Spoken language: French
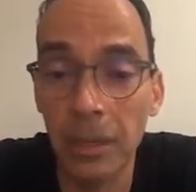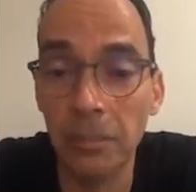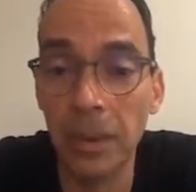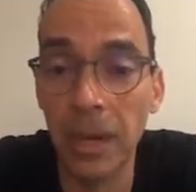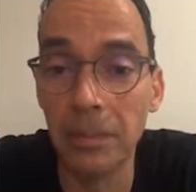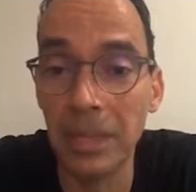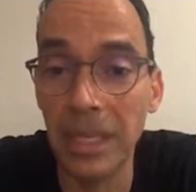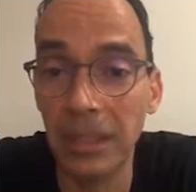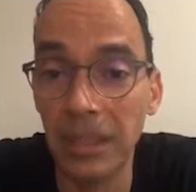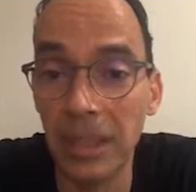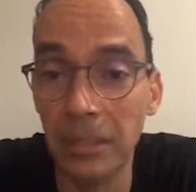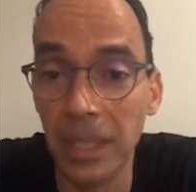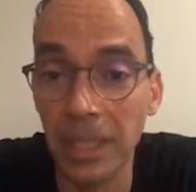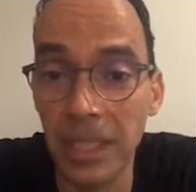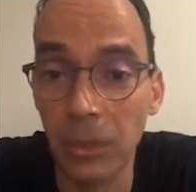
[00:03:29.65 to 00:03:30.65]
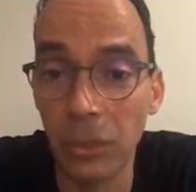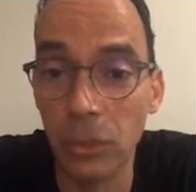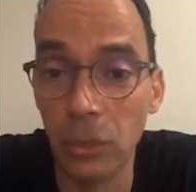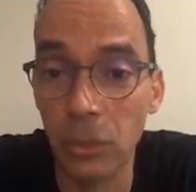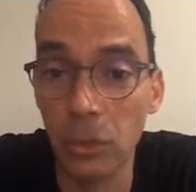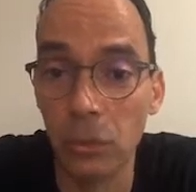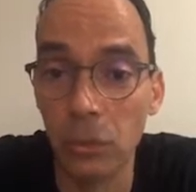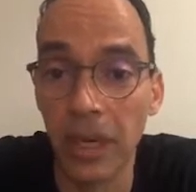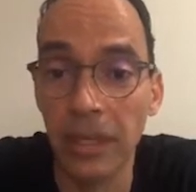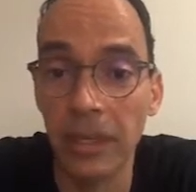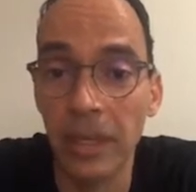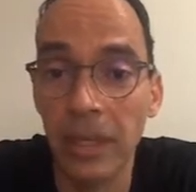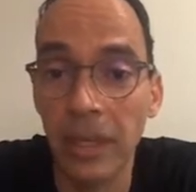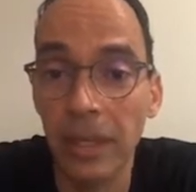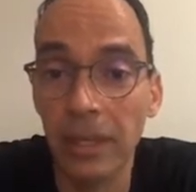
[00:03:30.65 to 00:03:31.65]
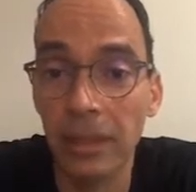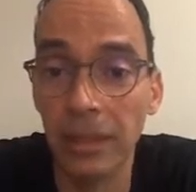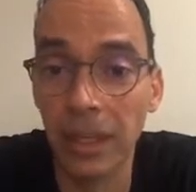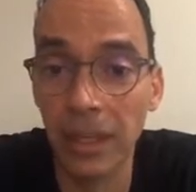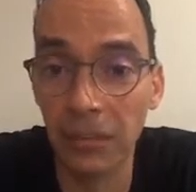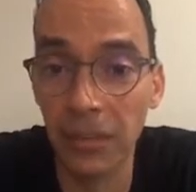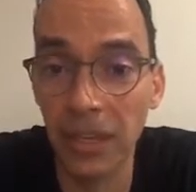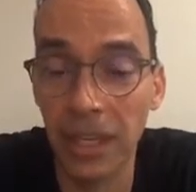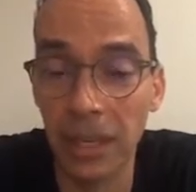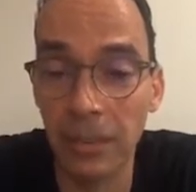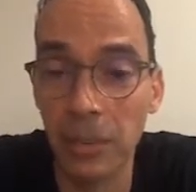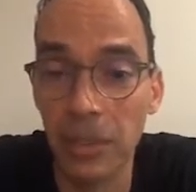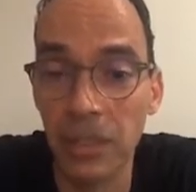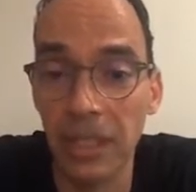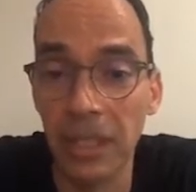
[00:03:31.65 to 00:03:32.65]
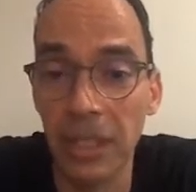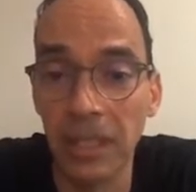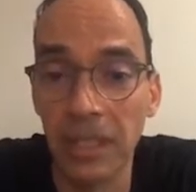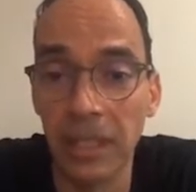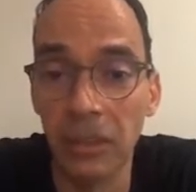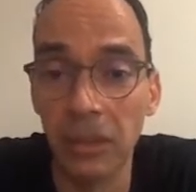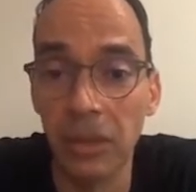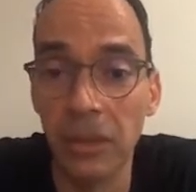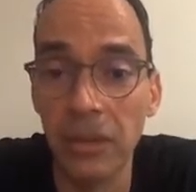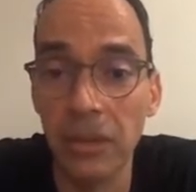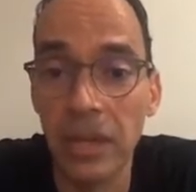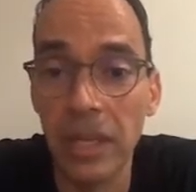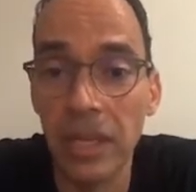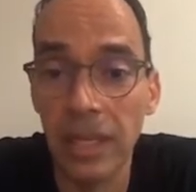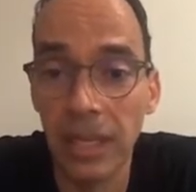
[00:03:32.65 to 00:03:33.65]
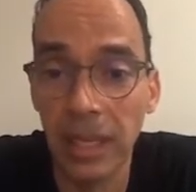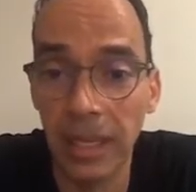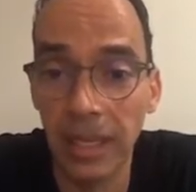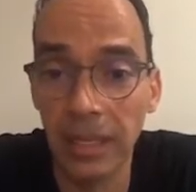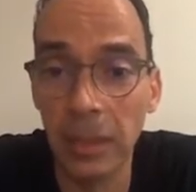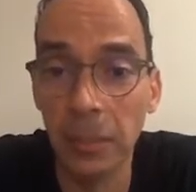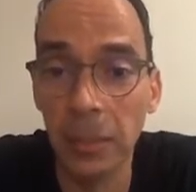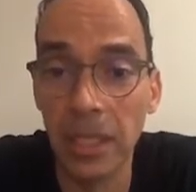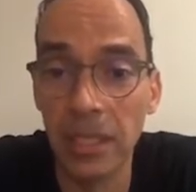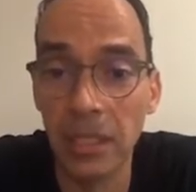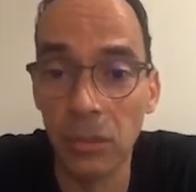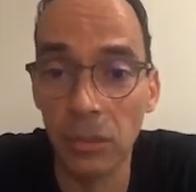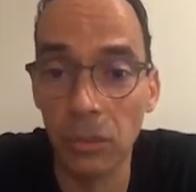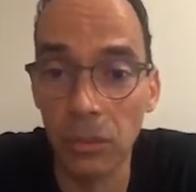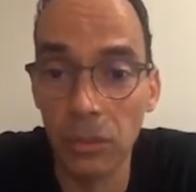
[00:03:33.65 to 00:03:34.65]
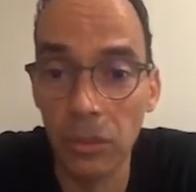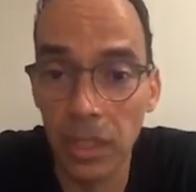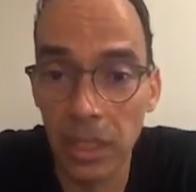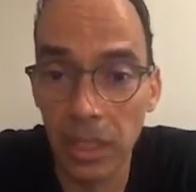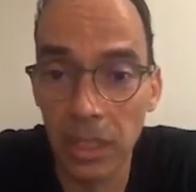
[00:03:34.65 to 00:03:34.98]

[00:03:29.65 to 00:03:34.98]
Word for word: Parmi les thématiques que je soigne très fréquemment ces derniers temps, la dépression,